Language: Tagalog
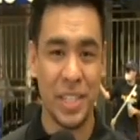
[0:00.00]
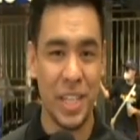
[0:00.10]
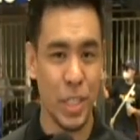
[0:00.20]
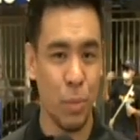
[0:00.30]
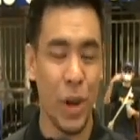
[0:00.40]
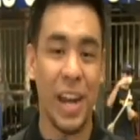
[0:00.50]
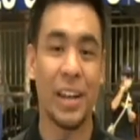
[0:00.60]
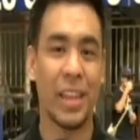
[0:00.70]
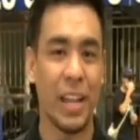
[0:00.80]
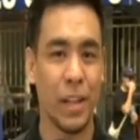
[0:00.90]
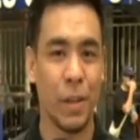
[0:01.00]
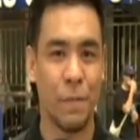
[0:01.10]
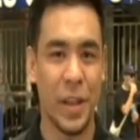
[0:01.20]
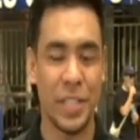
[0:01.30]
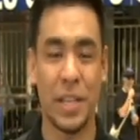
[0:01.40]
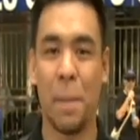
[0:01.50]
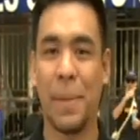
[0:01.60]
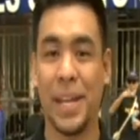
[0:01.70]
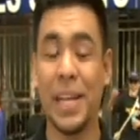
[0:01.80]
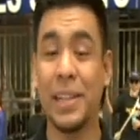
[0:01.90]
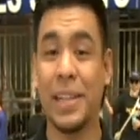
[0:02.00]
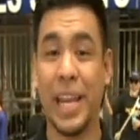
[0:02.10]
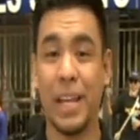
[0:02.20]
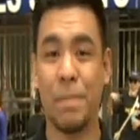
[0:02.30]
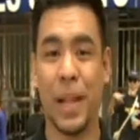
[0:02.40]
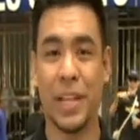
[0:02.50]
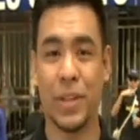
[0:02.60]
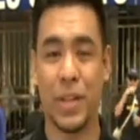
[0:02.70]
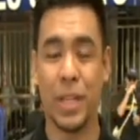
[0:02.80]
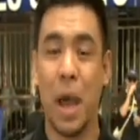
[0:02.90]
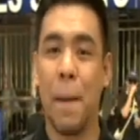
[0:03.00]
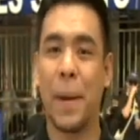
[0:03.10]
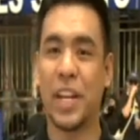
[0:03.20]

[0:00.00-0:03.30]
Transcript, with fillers: pagsisimula ng title defense ng Benilde Lady Blazers